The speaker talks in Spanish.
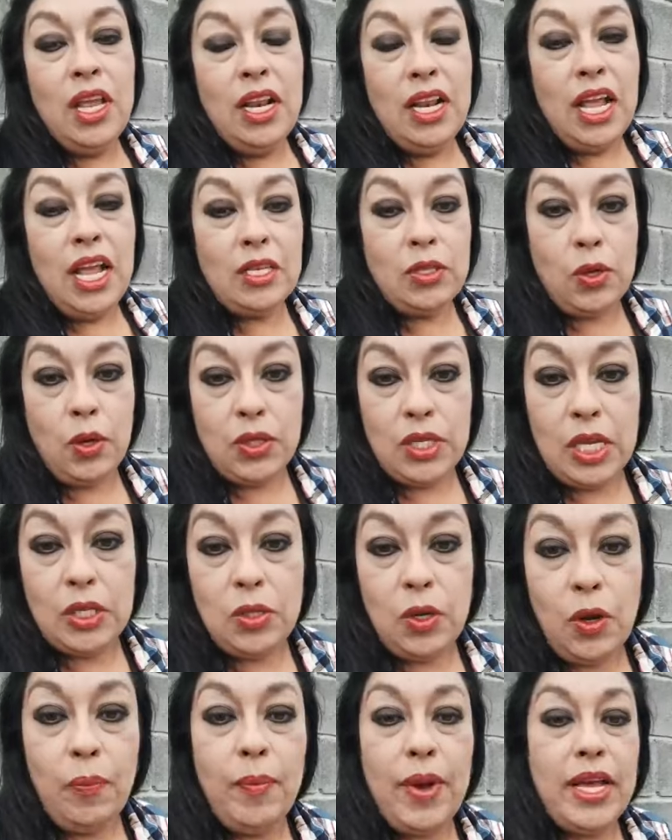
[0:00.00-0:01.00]
las cosas
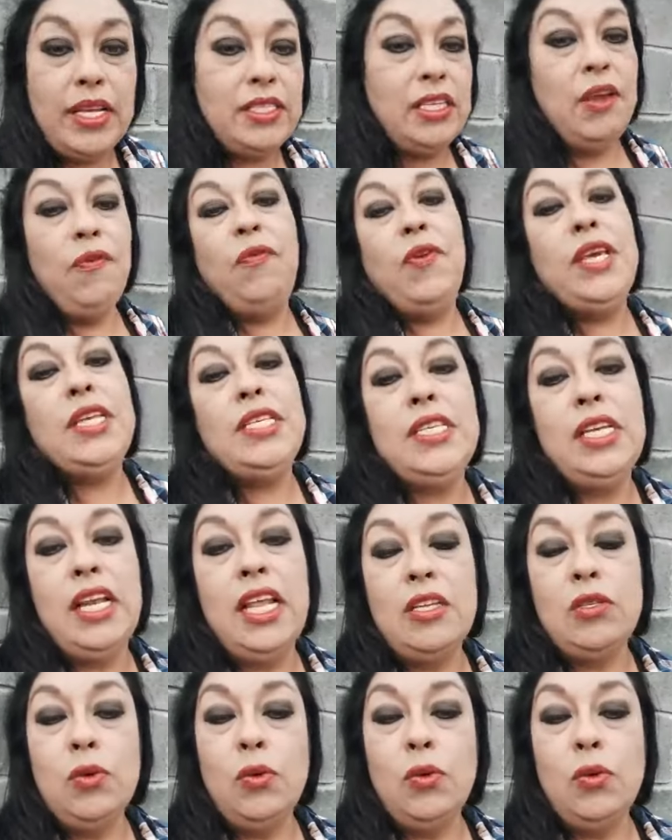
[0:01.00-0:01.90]
son más difíciles.